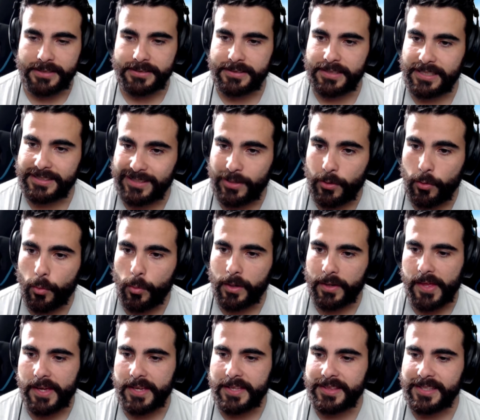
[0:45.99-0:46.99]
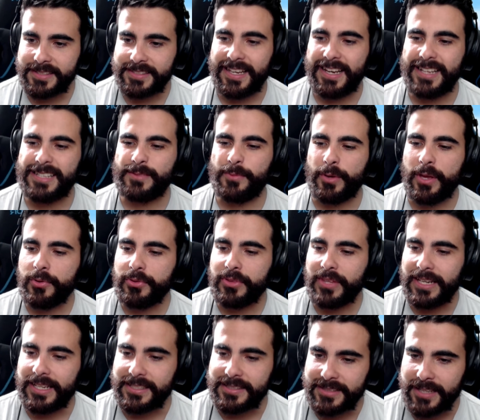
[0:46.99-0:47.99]
las tengo guardaditas que las voy a
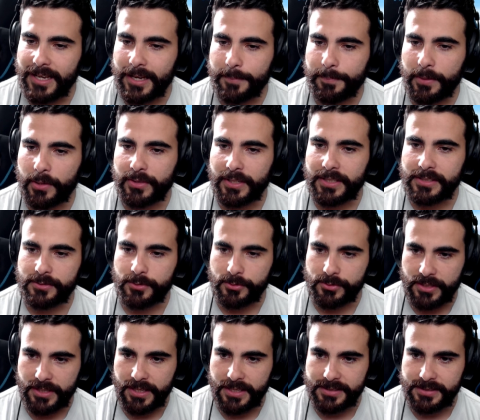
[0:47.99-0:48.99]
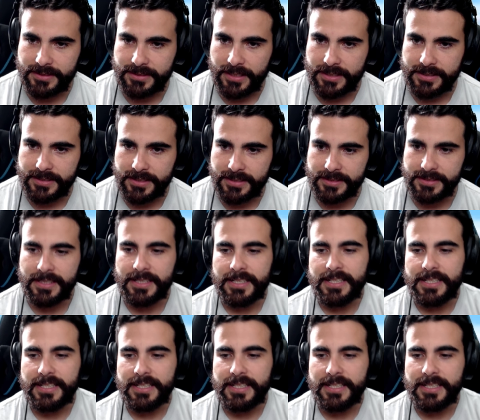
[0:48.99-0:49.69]
utilizar para otras cosillas interesantes.